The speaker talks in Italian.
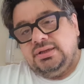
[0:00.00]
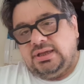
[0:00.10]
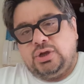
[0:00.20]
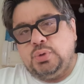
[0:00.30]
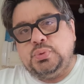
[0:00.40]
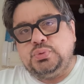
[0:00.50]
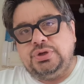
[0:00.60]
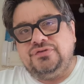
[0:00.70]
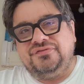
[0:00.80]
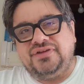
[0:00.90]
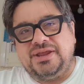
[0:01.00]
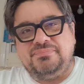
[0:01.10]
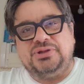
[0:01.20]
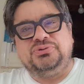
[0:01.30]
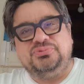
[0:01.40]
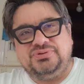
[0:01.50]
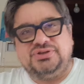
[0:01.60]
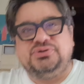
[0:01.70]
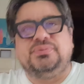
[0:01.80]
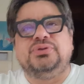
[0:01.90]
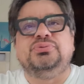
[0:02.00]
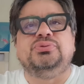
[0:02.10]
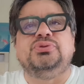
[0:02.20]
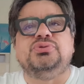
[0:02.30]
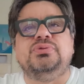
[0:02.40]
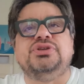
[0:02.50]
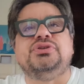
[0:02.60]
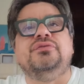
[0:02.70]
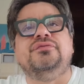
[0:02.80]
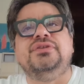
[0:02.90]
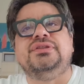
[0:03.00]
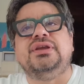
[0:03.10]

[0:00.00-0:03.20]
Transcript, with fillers: e comunque non farei battute soprattutto sulle sconfitte